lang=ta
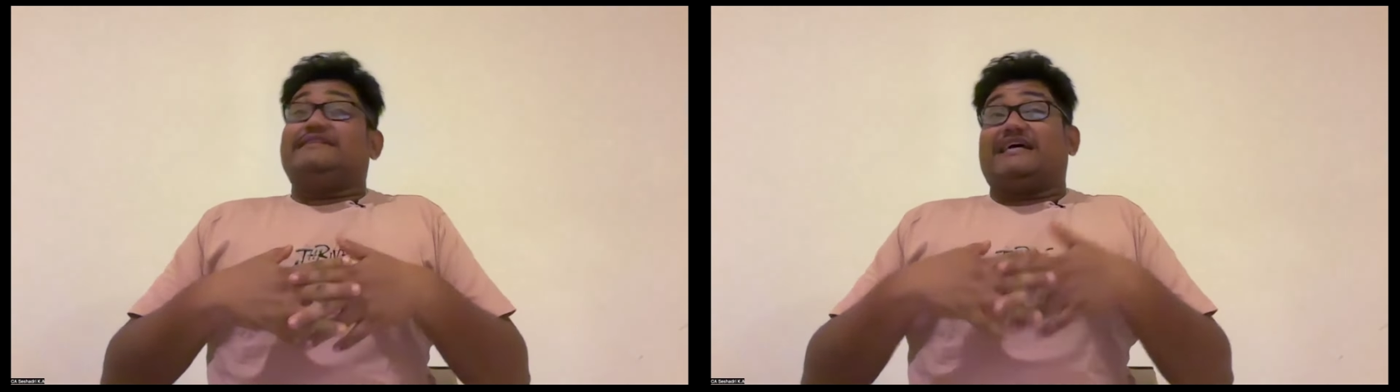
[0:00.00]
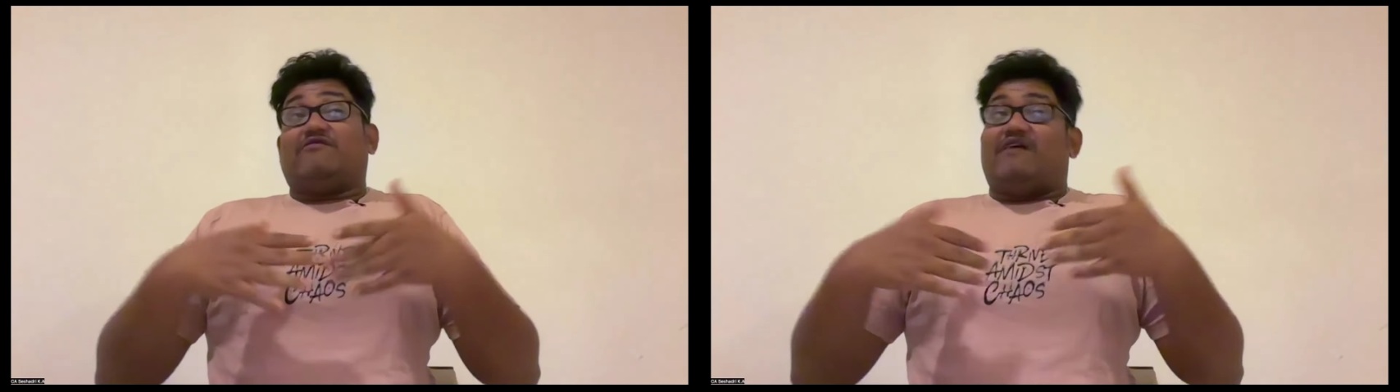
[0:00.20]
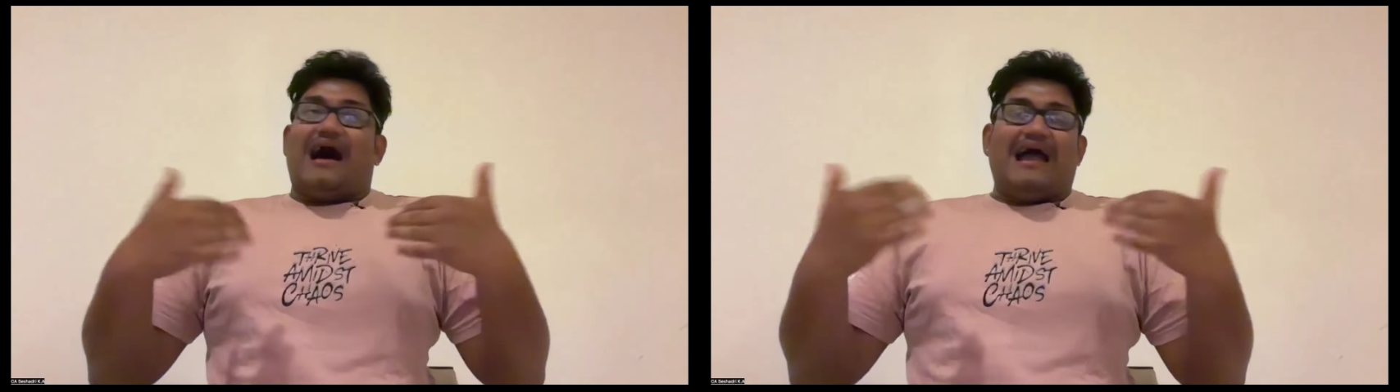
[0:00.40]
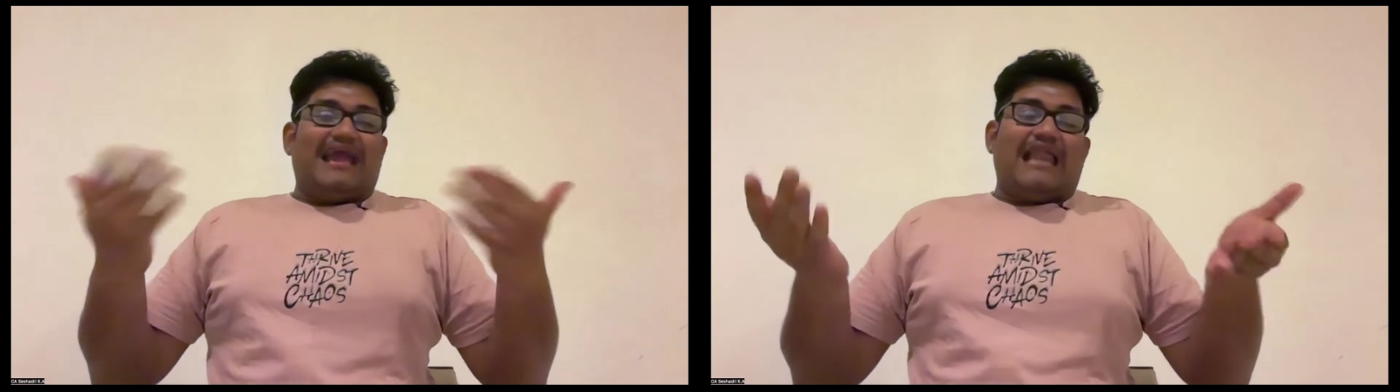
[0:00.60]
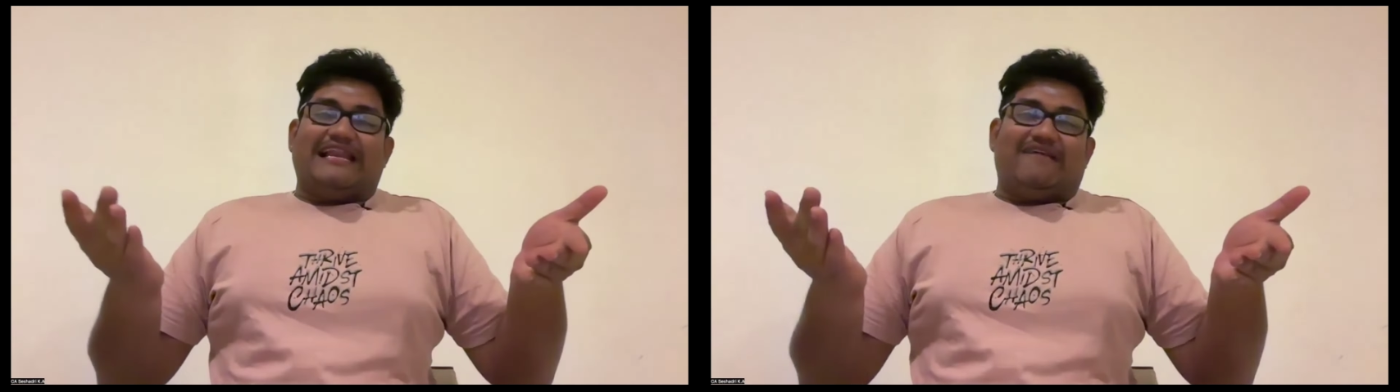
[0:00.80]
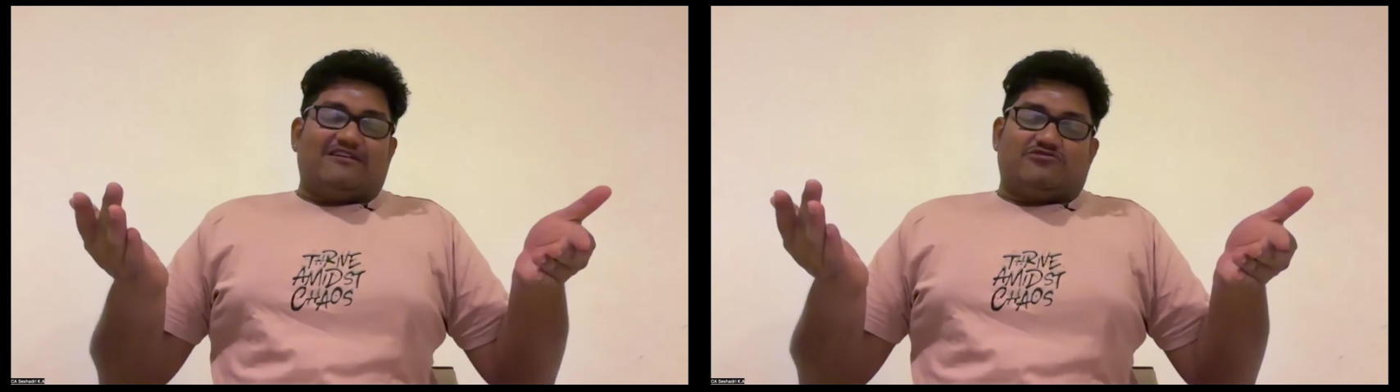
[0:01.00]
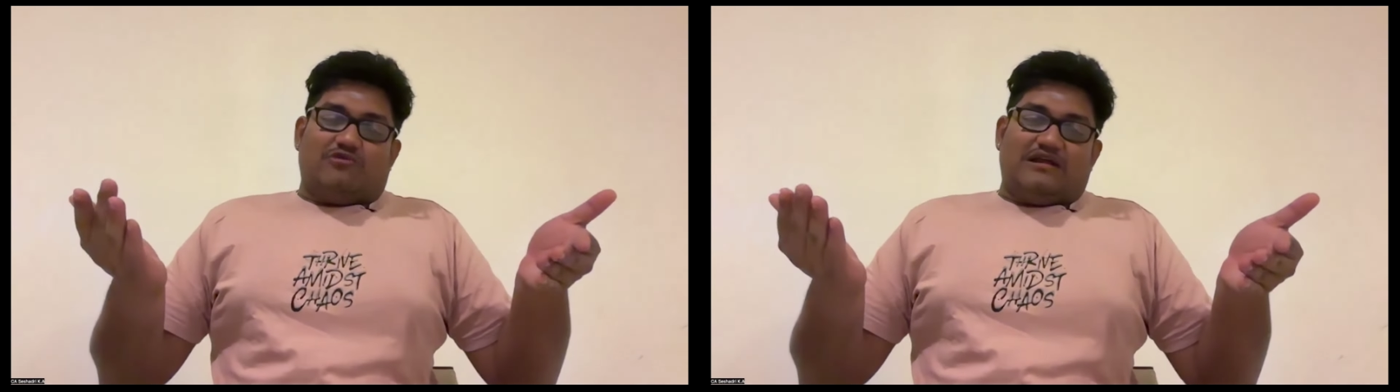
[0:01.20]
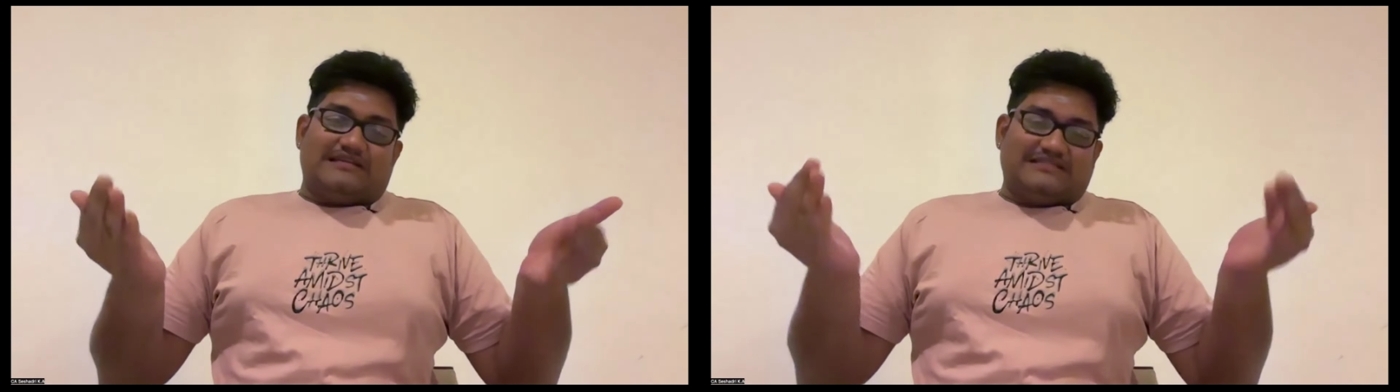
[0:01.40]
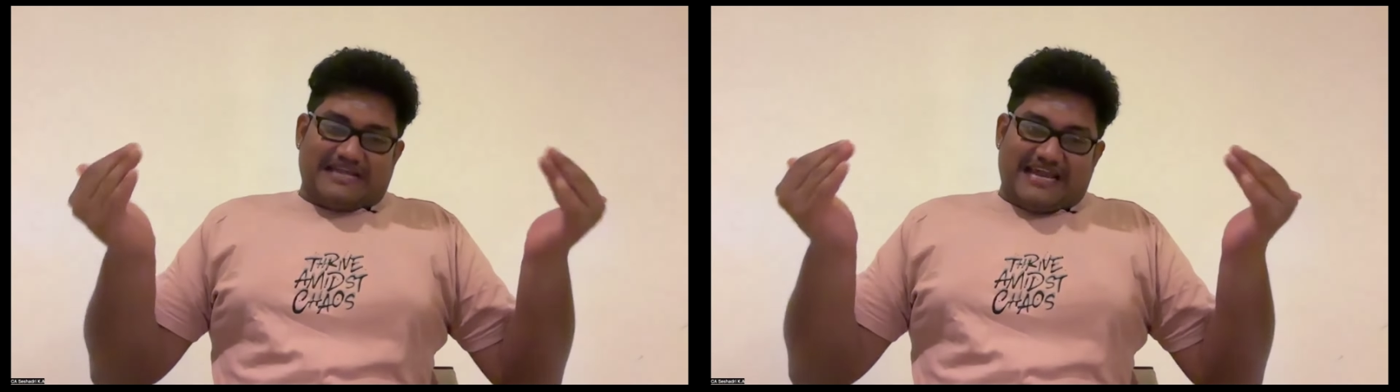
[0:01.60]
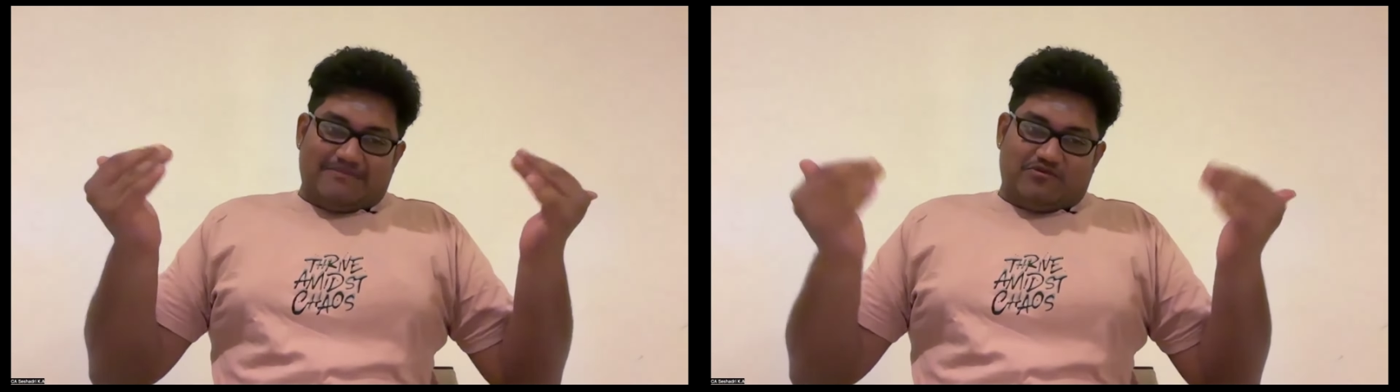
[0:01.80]
சார் வாயால என்ன வேணா சொல்லலாம் சார்
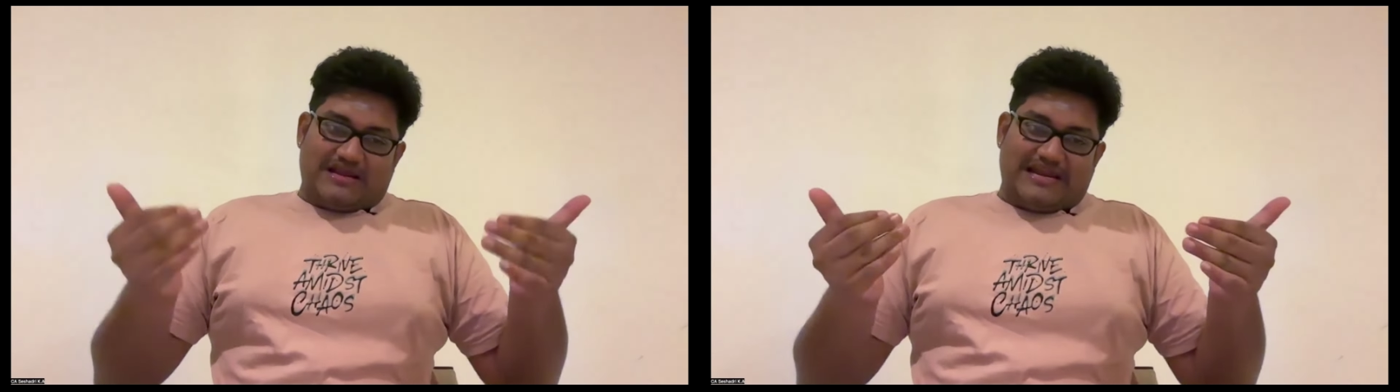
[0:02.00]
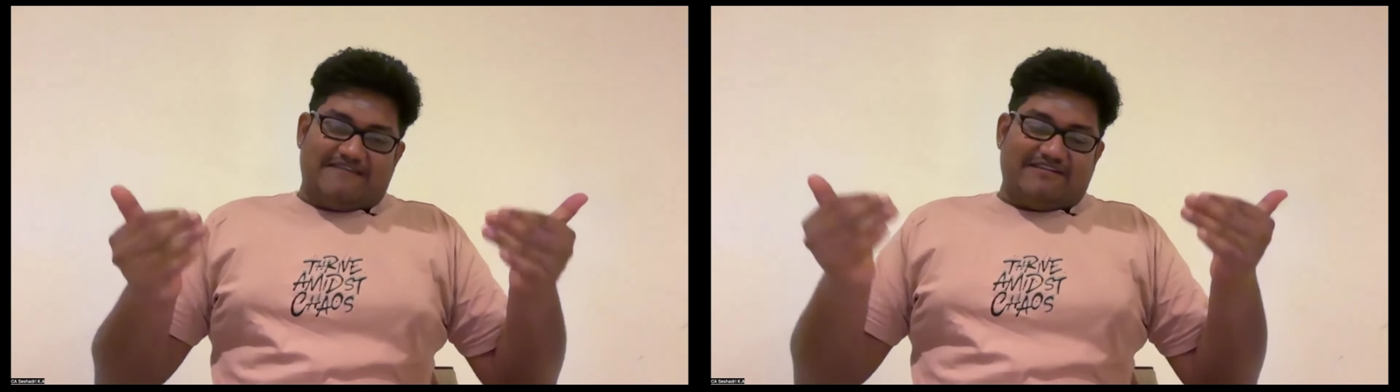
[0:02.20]
செயல்முறையில